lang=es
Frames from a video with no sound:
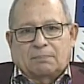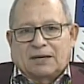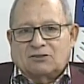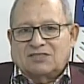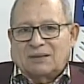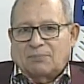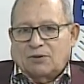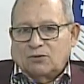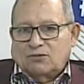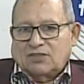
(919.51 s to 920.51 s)
pero se
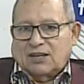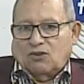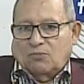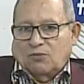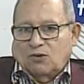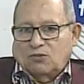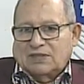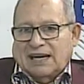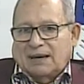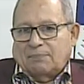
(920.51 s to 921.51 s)
produce como
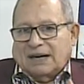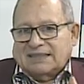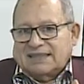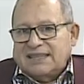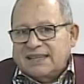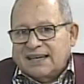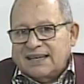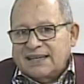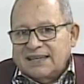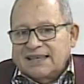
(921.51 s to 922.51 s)
una
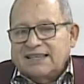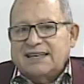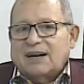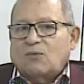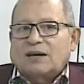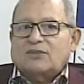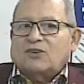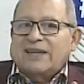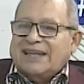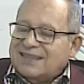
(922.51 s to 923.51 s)
apatía y es
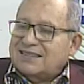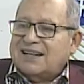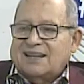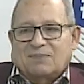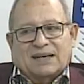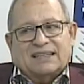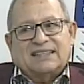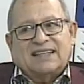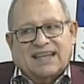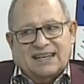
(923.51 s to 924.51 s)
cuando entran las
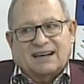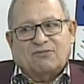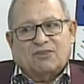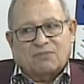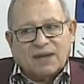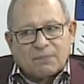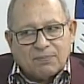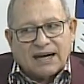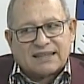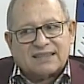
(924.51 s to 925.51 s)
maquinarias a formar
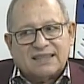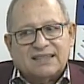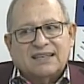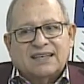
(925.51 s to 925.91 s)
parte